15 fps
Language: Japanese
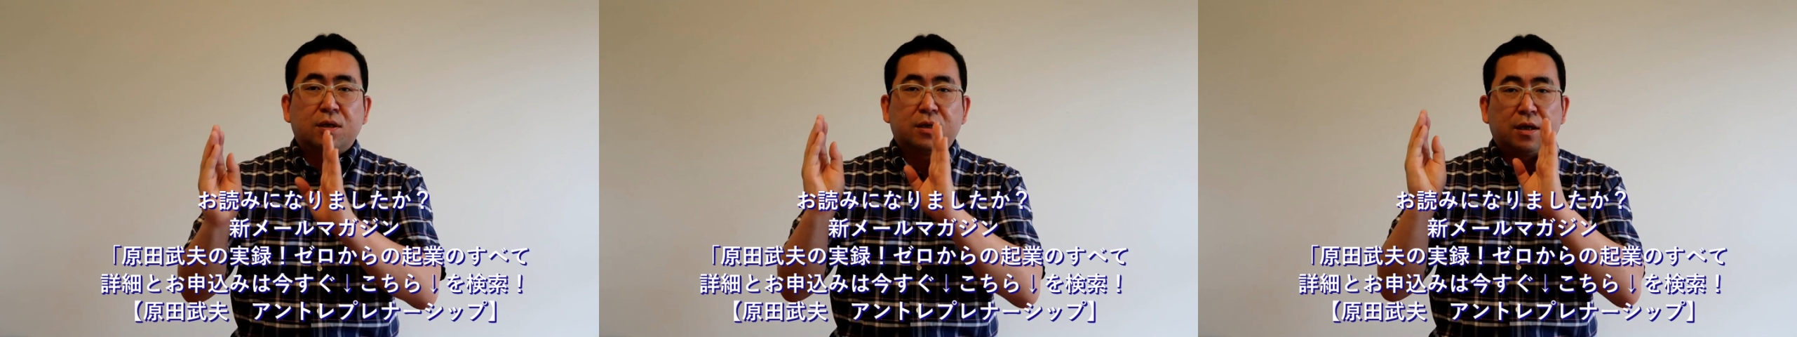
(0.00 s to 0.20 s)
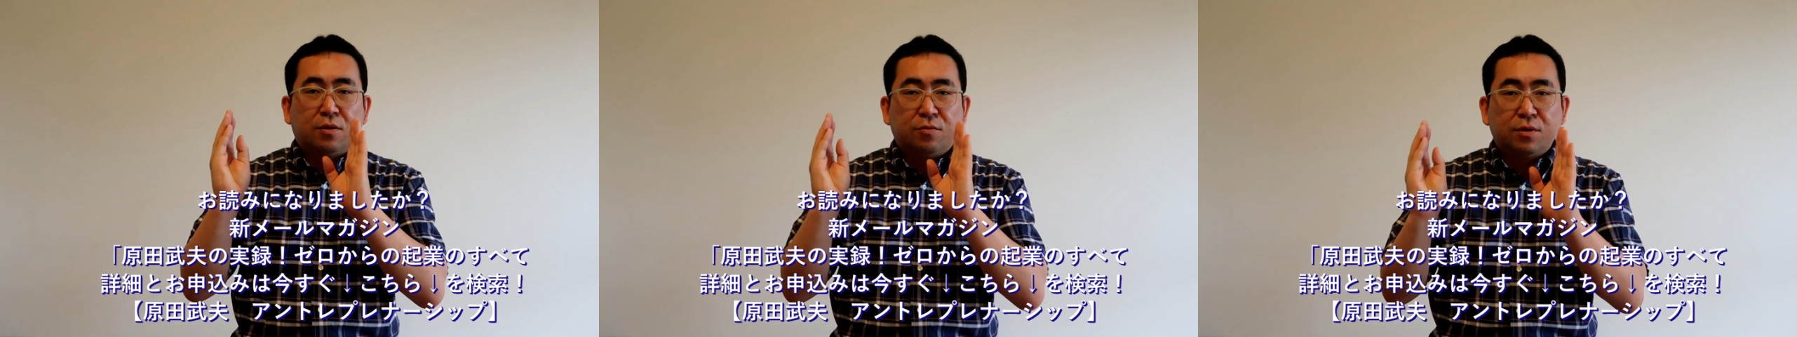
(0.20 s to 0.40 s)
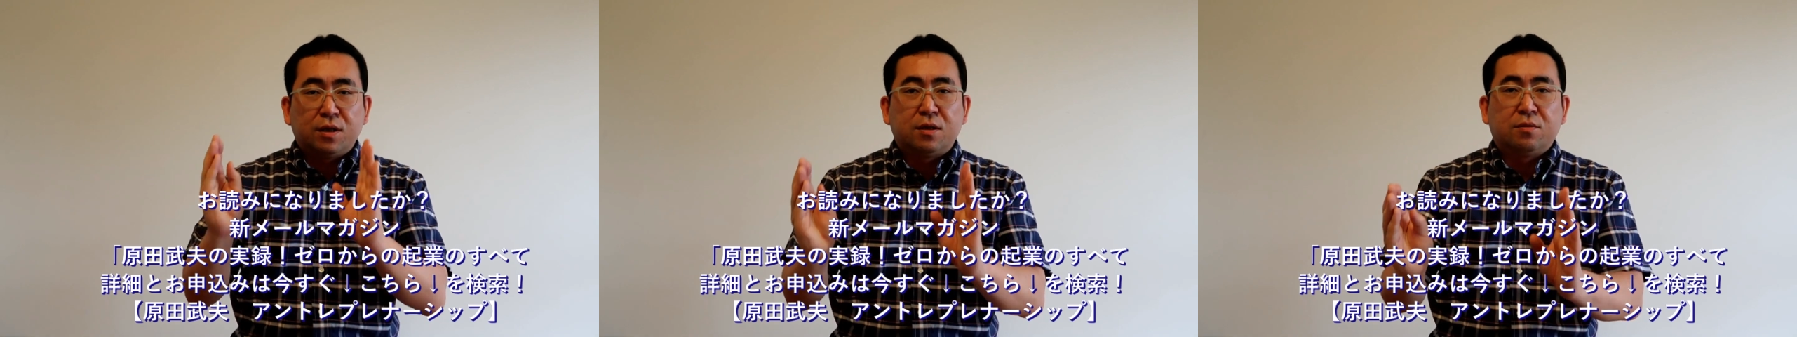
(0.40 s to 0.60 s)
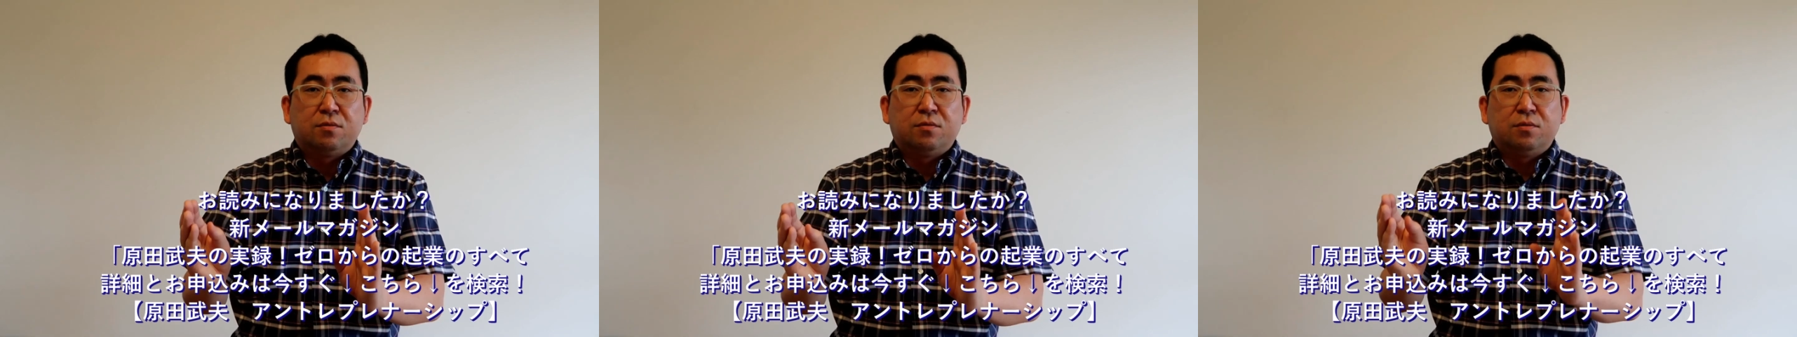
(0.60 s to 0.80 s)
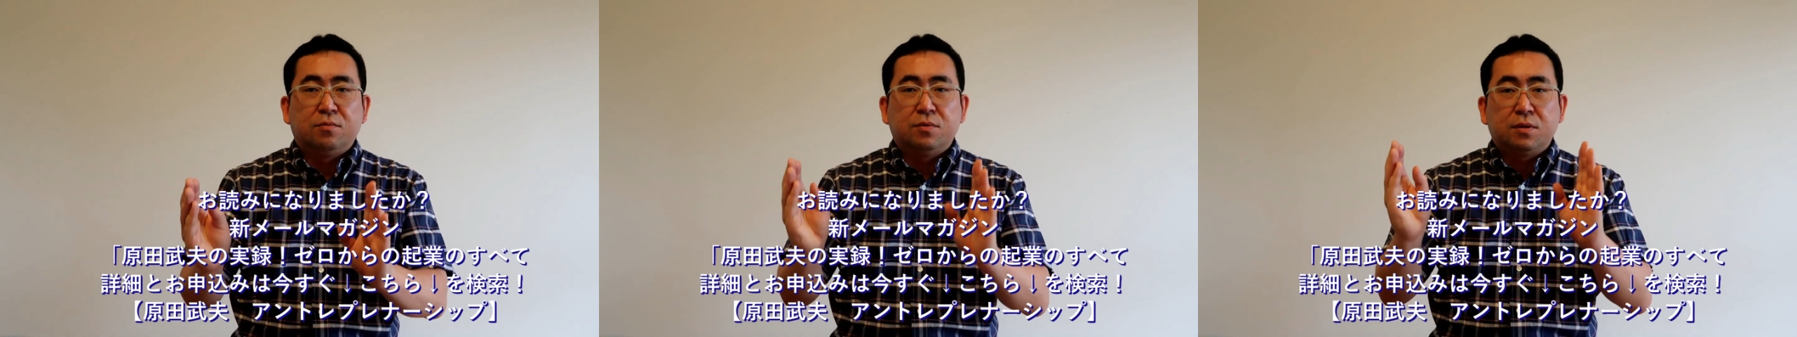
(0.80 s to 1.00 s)
とが可能になって
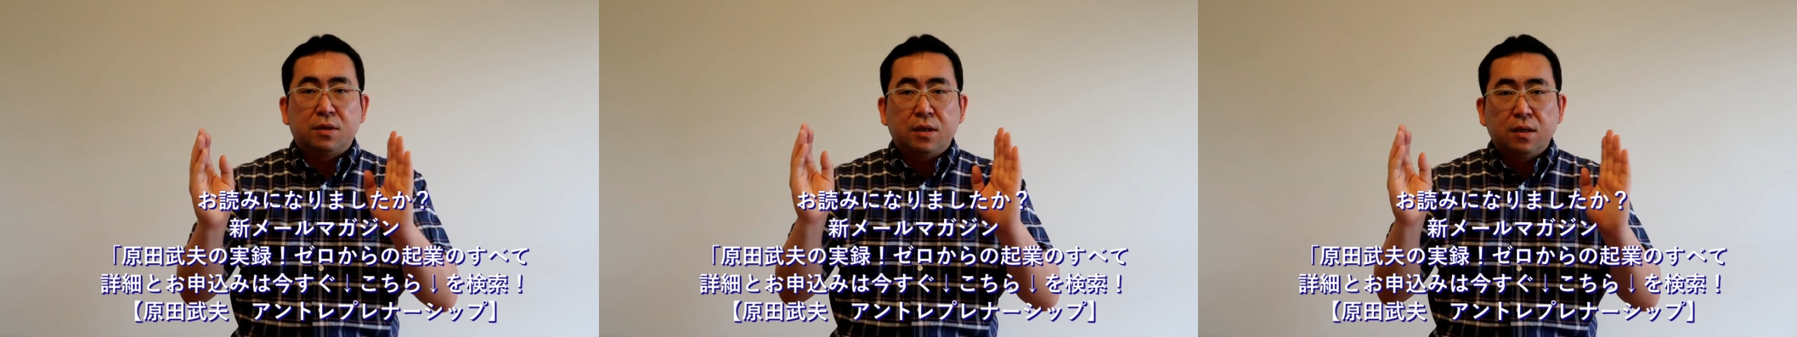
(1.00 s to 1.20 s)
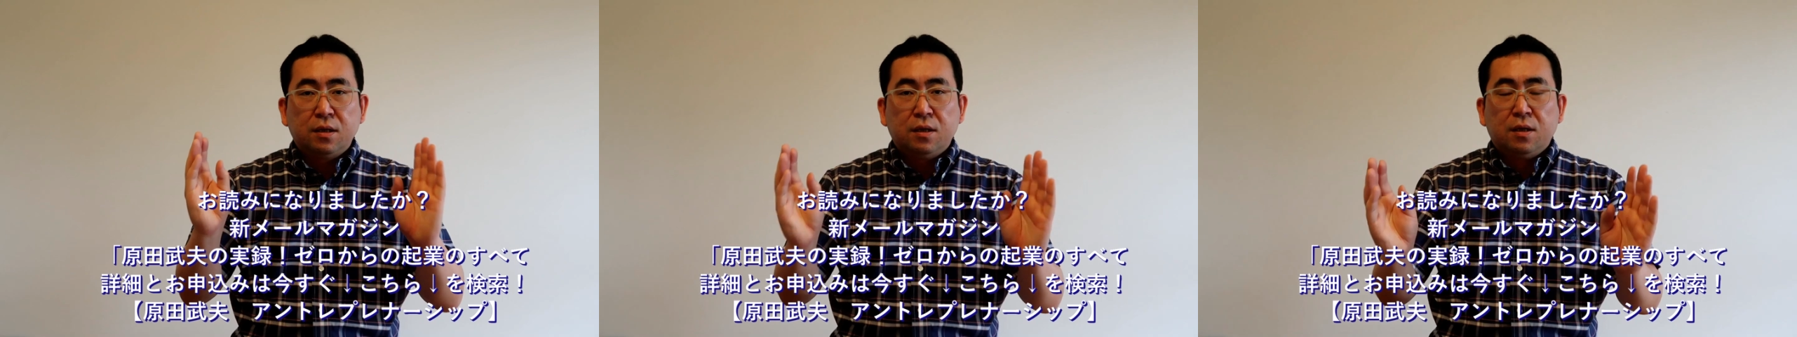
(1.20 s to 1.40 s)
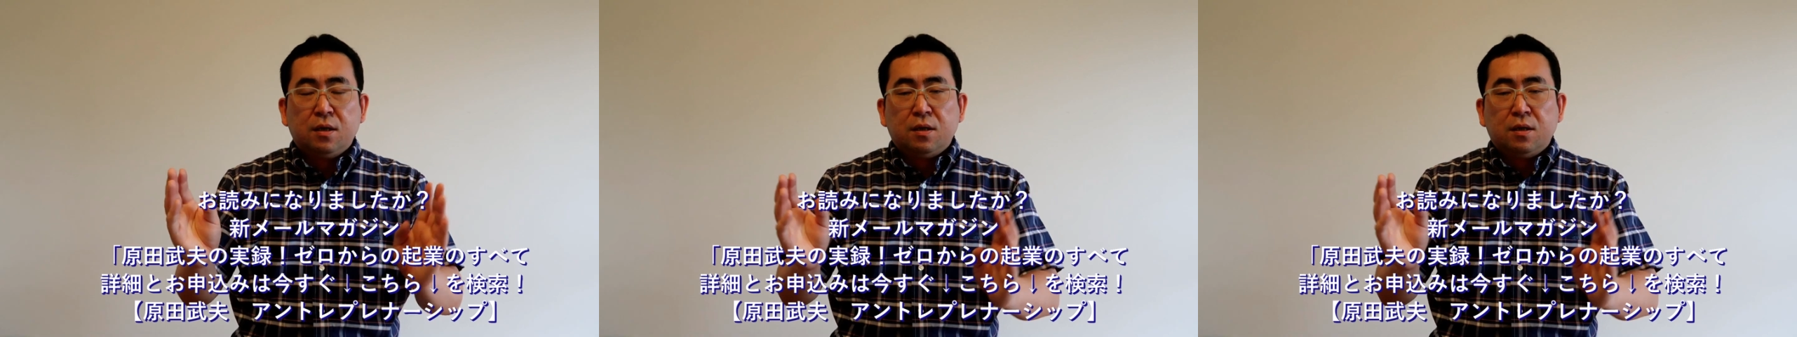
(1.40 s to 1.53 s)
くると思うんですね。